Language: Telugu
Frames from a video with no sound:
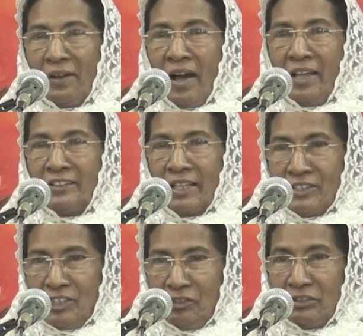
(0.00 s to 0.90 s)
కానీ తన
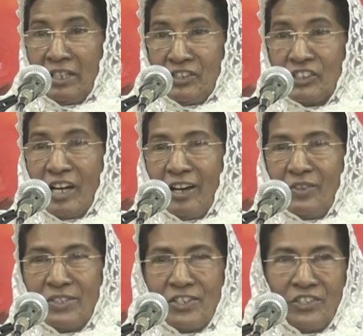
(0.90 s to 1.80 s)
జీవితాన్ని
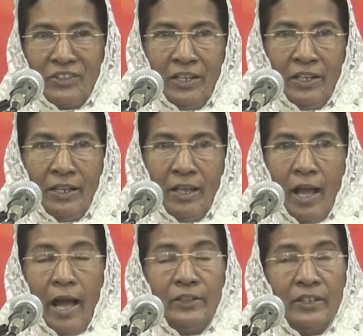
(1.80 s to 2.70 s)
త్యాగం చేసింది
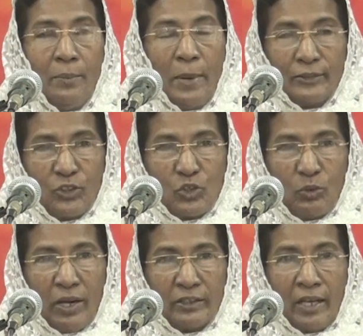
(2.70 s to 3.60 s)
అందుకే మత్తి
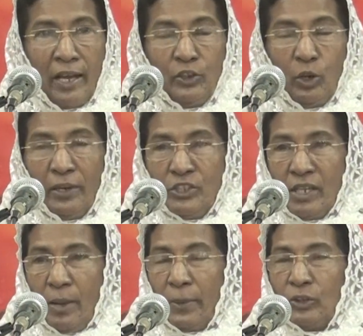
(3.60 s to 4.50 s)
సువార్త ఐదో
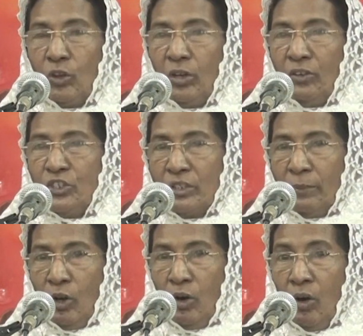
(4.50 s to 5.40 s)
అధ్యాయం పదకొండవ
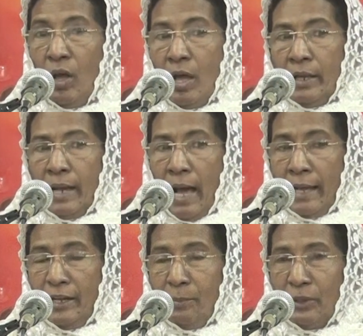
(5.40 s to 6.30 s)
వచనంలో నా
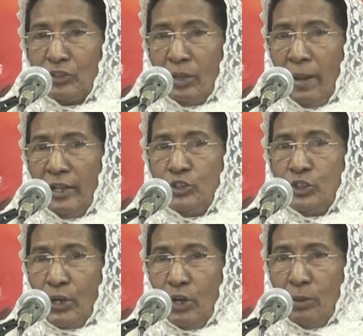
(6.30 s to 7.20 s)
నిమిత్తమై
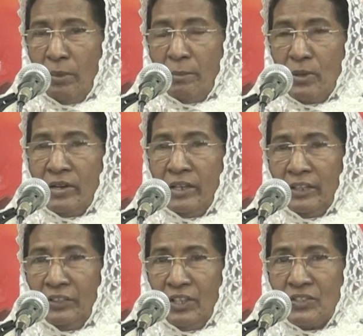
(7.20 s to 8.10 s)
జనులు మిమ్మల్ని
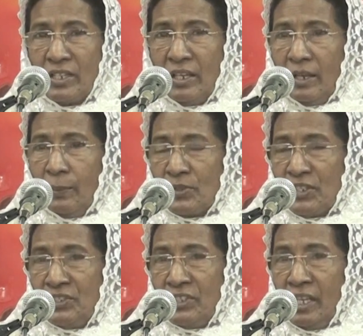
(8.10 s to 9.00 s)
నిందించి
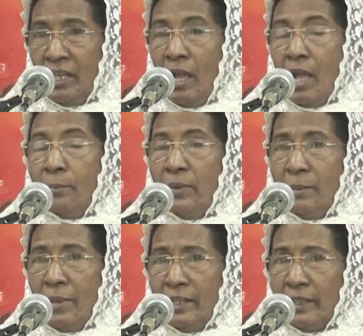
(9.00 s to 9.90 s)
హింసించి మీ
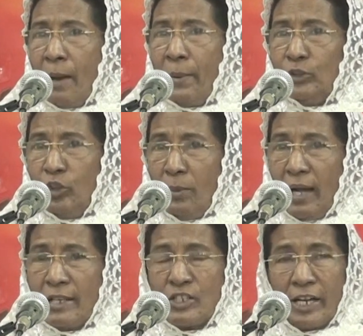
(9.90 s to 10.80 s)
మీద
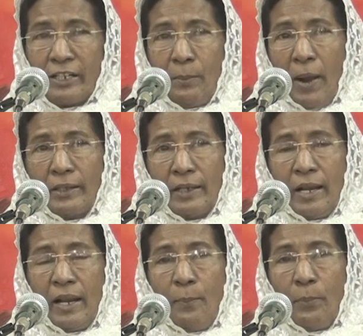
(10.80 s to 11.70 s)
అబద్ధముగా చెడ్డ
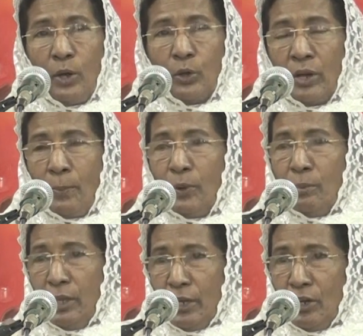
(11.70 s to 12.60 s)
మాటలెల్లా పలుకున్నప్పుడు
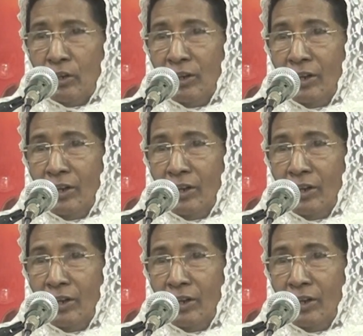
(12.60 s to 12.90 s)
మీరు